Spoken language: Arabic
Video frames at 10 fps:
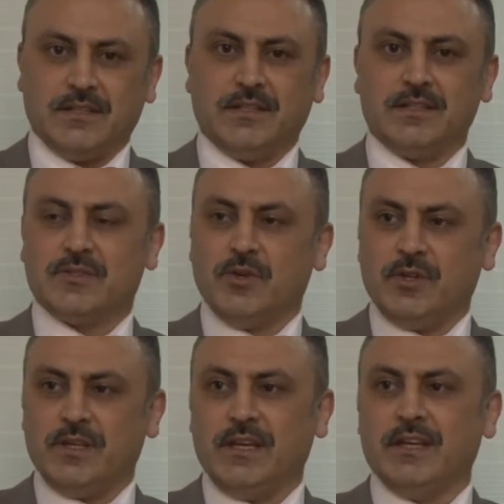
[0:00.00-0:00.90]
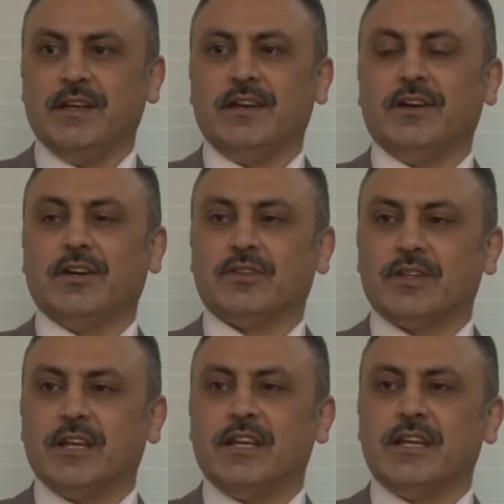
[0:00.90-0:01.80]
آه، سهدة
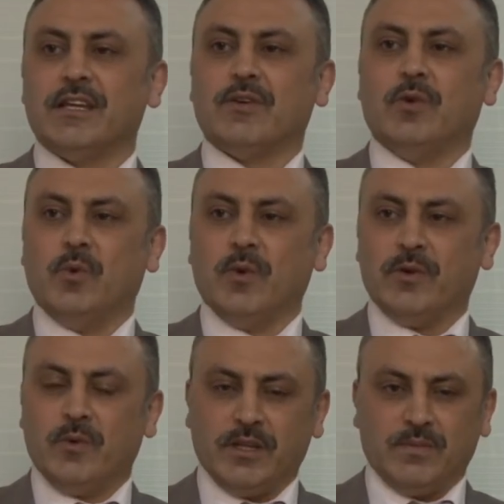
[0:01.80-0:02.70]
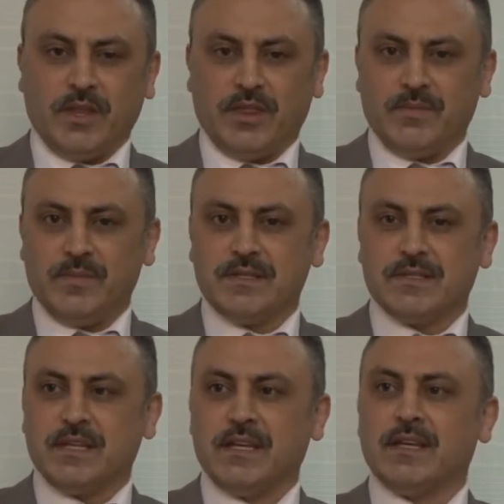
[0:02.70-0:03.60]
اقطيلي هو واد مثي
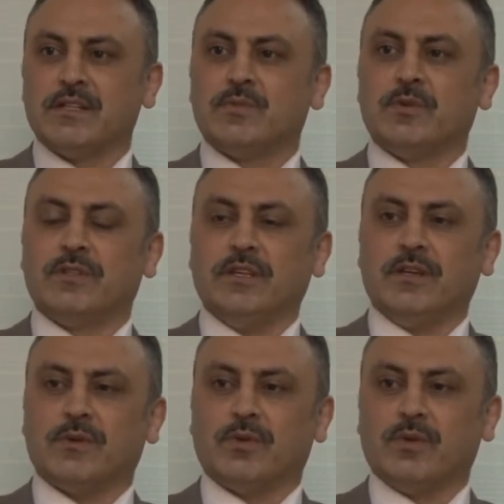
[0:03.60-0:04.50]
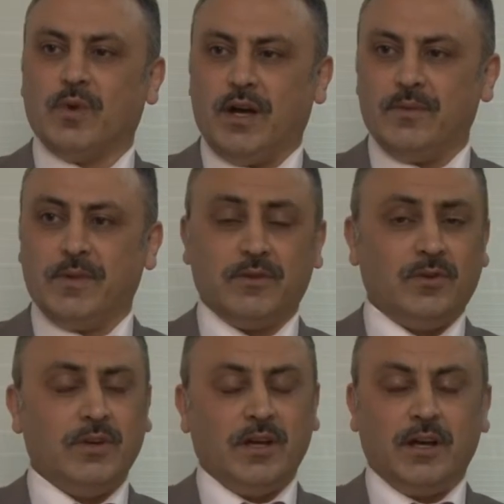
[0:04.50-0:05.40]
بيزة دي حيرو ثدو
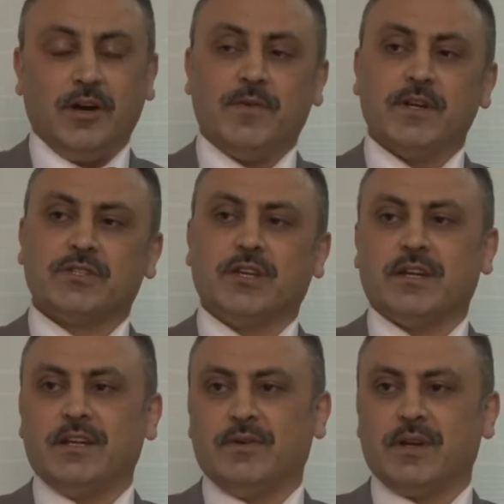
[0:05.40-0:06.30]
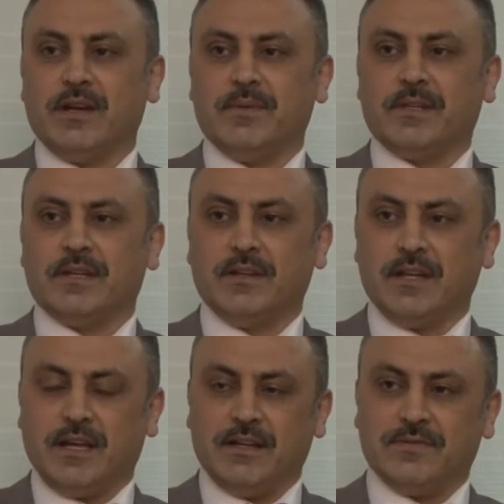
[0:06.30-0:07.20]
عامانو فاش داري لورا أبدا
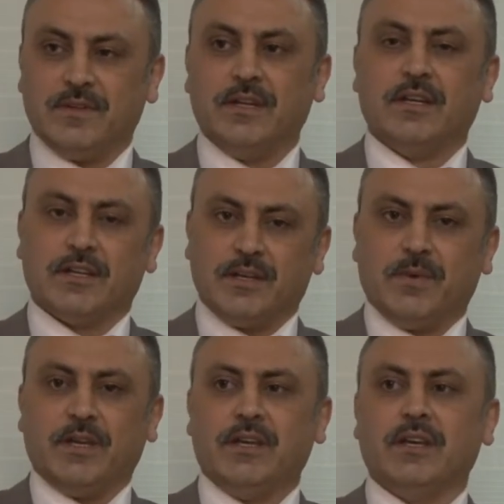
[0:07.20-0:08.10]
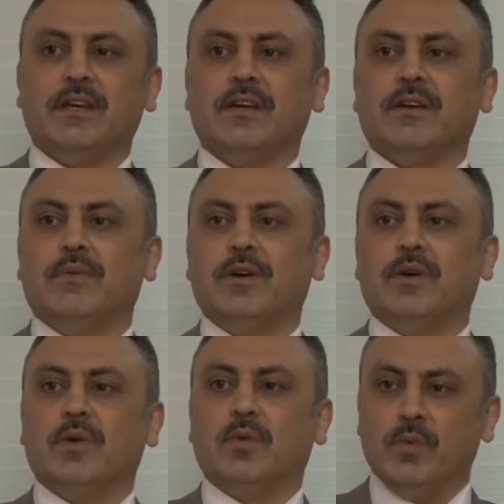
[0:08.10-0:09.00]
لخلف كبعي
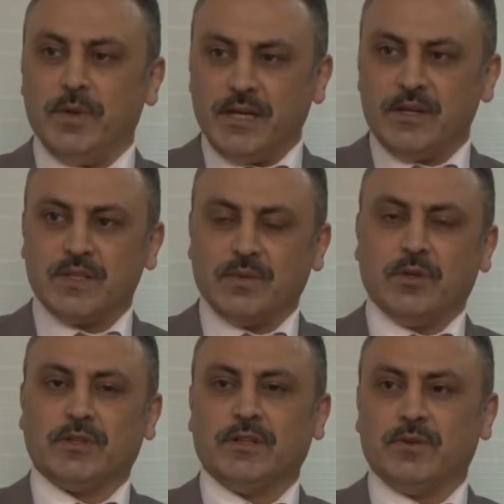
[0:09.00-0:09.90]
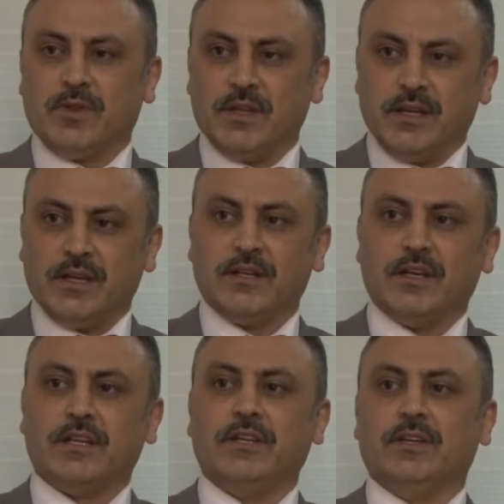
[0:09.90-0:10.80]
آه، وميدان سجموت الدكثة
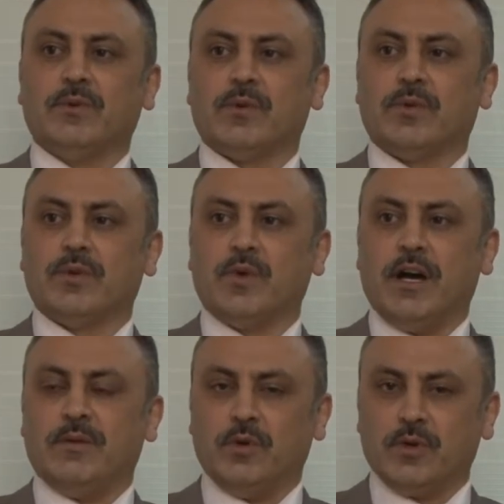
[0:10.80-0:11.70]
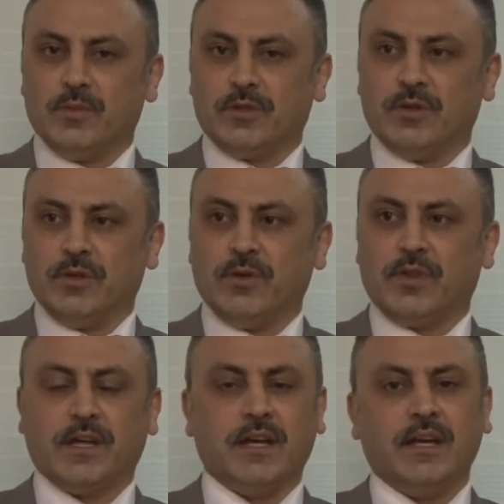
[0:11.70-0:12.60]
يحيرو ثدو عامو قمتيو
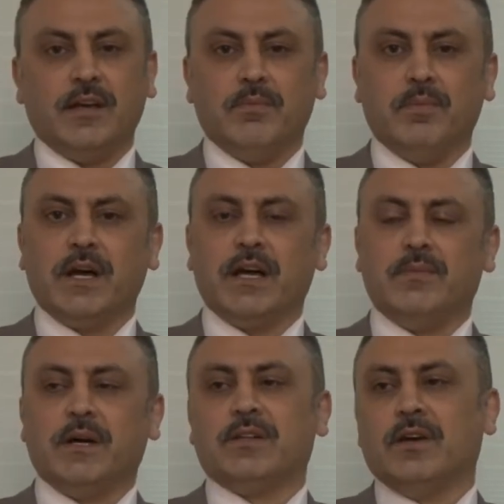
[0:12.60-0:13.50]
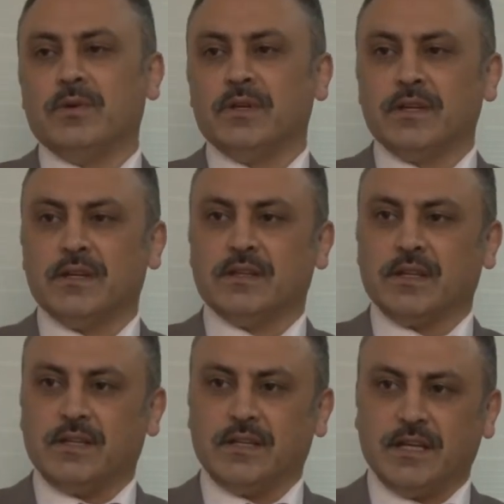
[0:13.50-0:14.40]
الدكثة مقا ما داوي
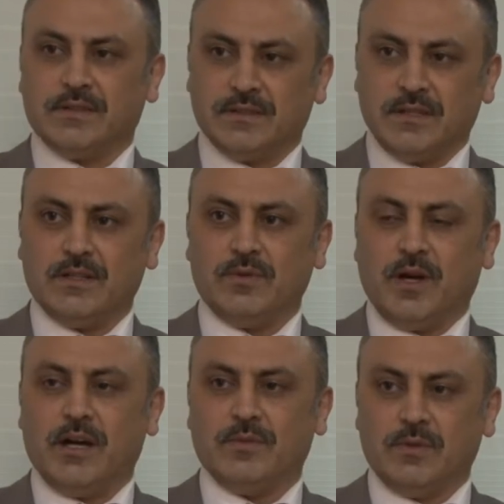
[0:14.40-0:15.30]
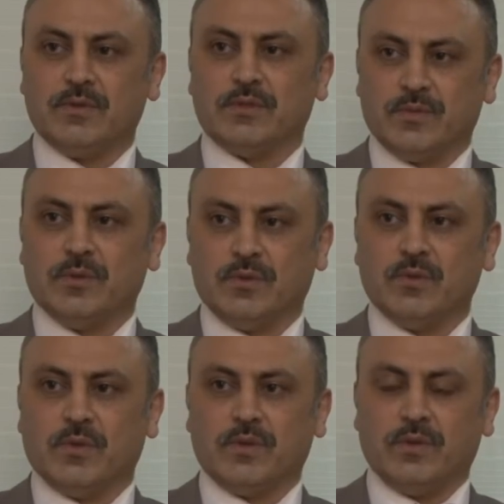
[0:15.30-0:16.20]
تضحيات لعامو جبو
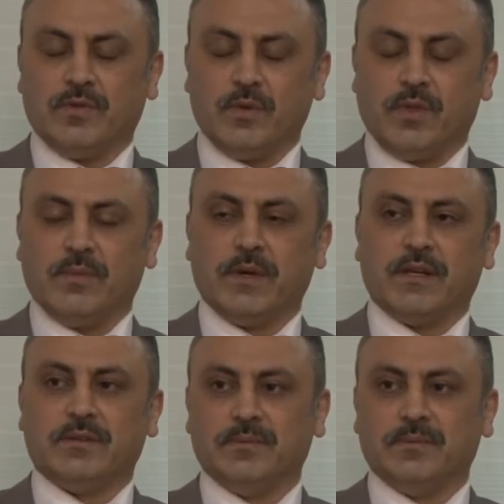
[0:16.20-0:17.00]
الدفعي ثمنان